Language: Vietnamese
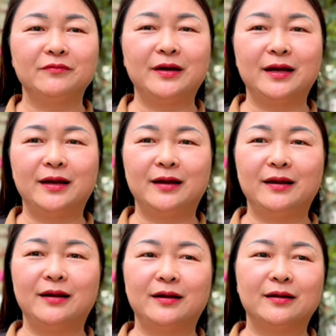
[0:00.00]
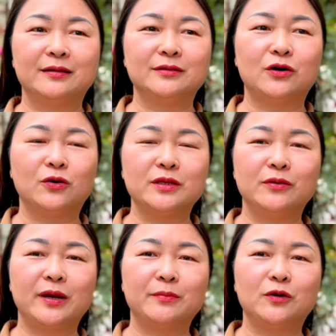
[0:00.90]
và có
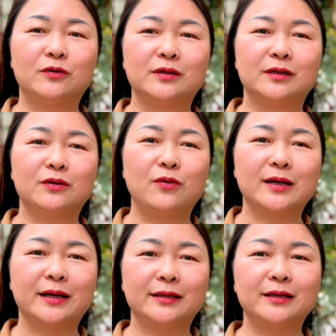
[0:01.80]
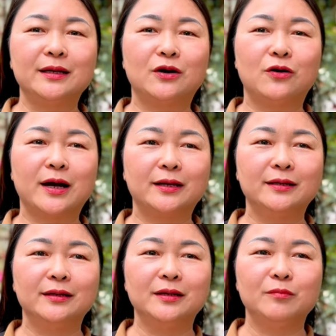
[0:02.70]
nhiều em có hoàn cảnh rất là khó khăn
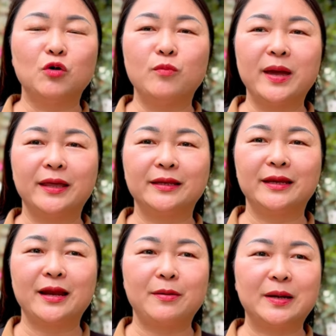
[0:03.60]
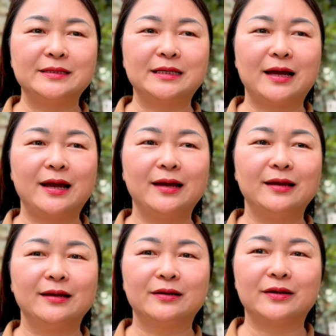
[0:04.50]
bố mẹ thì lên làm ăn xa
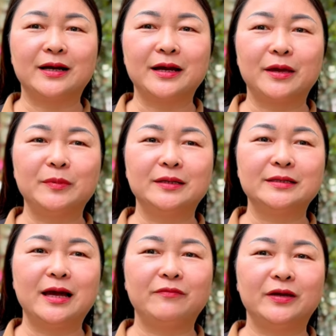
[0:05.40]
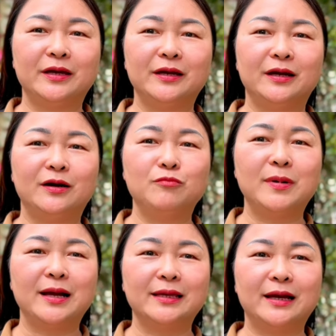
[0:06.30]
rồi các em ở nhà với ờ, ông
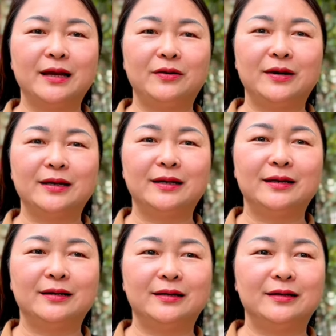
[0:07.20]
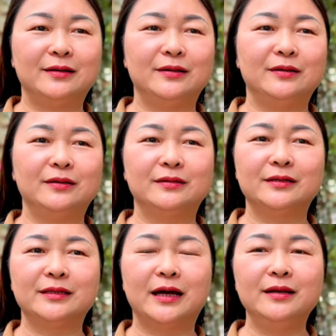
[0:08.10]
bà già hoặc là
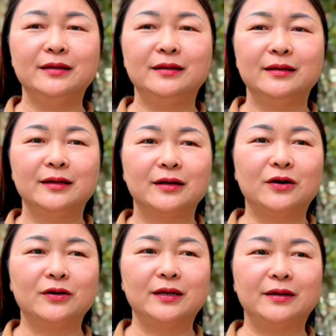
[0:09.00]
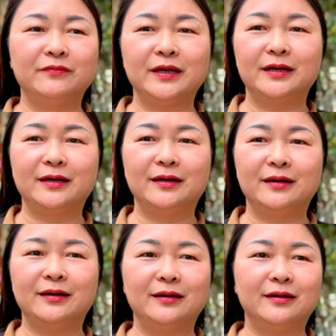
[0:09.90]
người thân còn là về
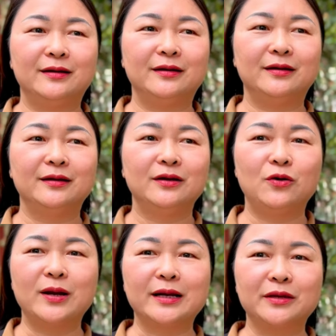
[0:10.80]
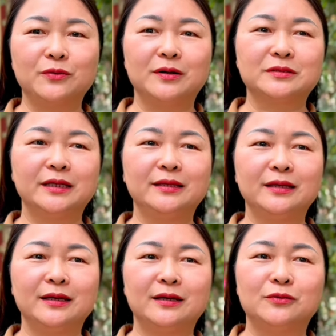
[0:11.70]
ờ, hoàn cảnh của học sinh
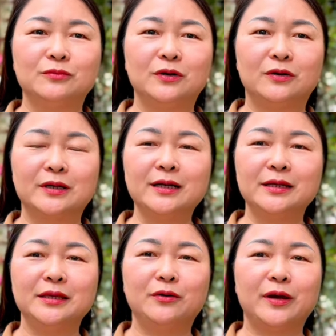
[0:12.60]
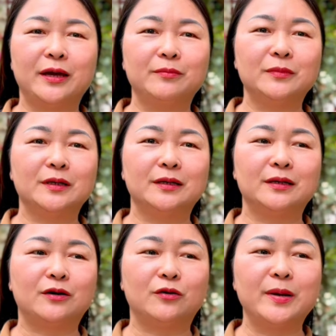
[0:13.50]
thì cũng có rất là nhiều em
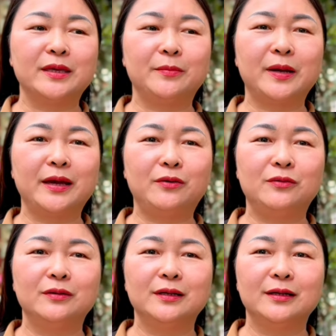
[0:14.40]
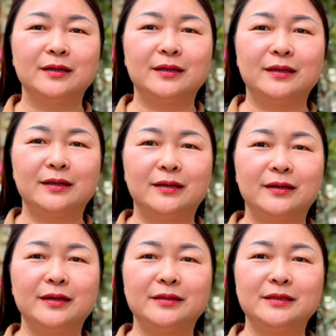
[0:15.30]
ờ, có bệnh hiểm nghèo là
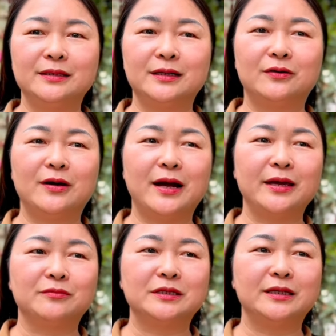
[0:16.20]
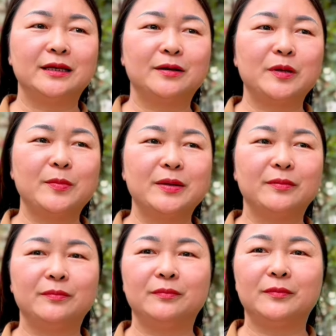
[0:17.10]
hiện giờ là có hai học sinh đang bị
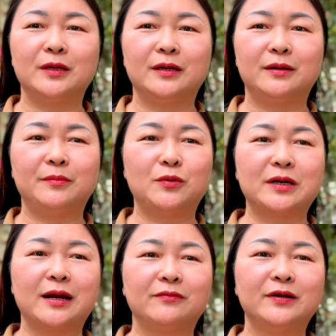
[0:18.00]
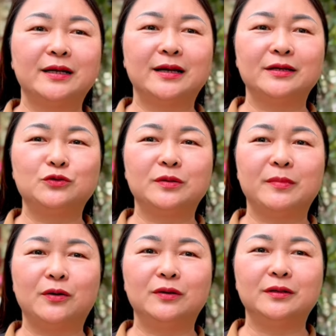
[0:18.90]
bệnh máu trắng và đang đi
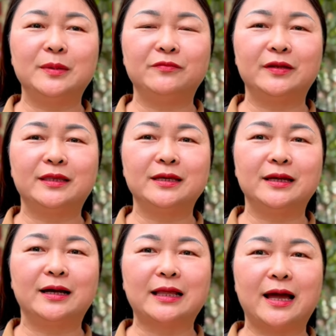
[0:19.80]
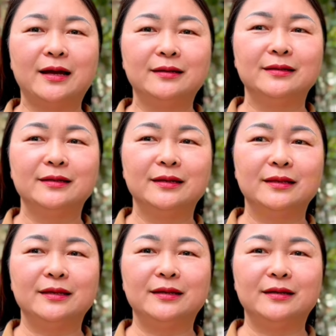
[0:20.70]
truyền máu ở bệnh viện tỉnh hàng tháng
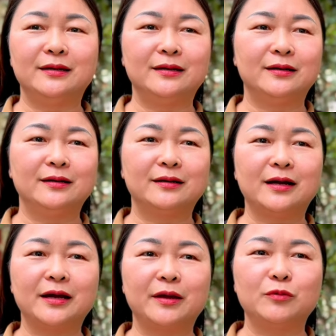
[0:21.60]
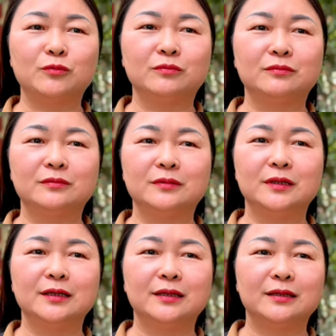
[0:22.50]
thì các em cũng
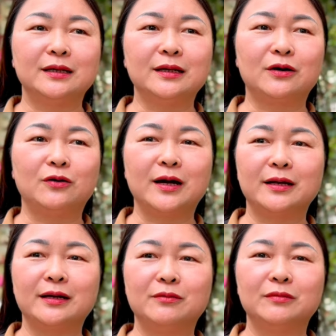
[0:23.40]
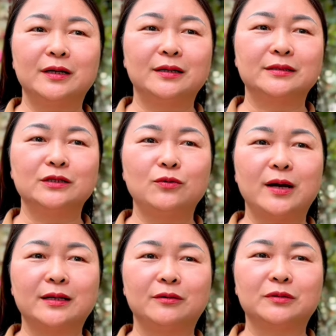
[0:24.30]
rất là khó khăn trong sinh
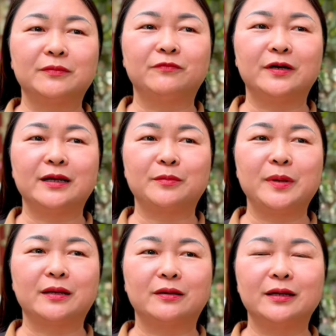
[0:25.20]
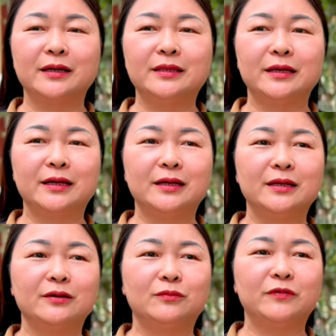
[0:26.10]
hoạt học tập và đặc biệt đó là kinh tế gia
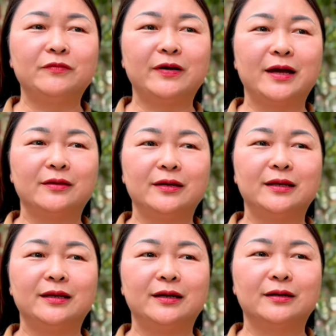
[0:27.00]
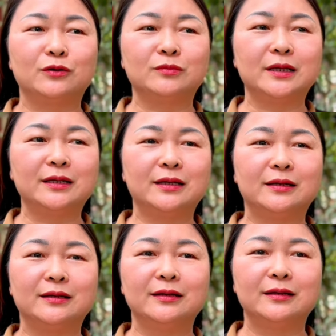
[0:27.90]
đình cũng vất vả cho nên là cũng rất
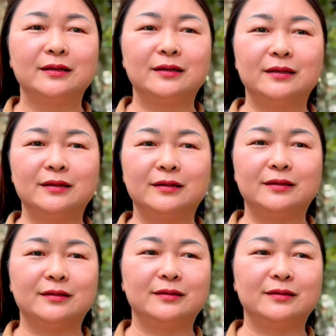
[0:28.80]
là là là